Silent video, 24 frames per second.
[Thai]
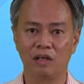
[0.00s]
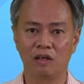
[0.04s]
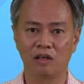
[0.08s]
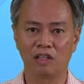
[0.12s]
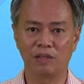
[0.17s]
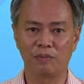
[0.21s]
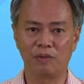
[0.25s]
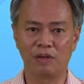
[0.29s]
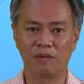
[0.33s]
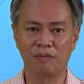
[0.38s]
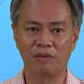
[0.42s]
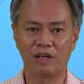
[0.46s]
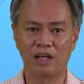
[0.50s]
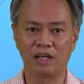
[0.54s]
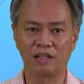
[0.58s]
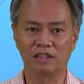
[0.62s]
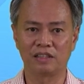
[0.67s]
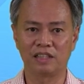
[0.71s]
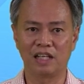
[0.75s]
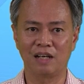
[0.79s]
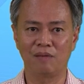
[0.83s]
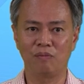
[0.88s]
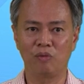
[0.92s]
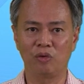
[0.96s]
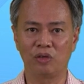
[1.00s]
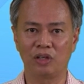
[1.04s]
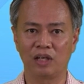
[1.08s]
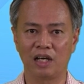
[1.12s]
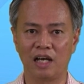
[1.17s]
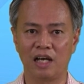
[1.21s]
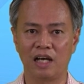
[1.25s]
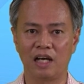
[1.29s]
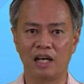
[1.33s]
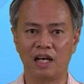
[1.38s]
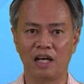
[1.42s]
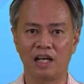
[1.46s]
ก็จะเป็นการสร้างมูล
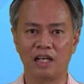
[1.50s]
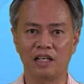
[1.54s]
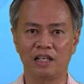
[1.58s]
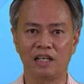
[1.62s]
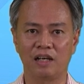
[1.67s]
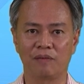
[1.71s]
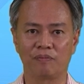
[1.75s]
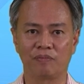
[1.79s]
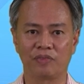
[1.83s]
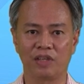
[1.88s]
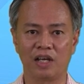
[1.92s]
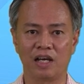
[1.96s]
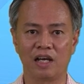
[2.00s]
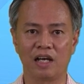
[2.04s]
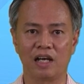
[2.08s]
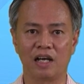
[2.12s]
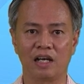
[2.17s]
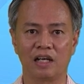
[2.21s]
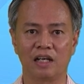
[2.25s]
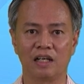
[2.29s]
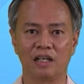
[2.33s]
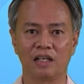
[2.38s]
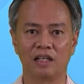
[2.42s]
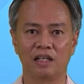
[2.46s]
ค่าให้กับทาง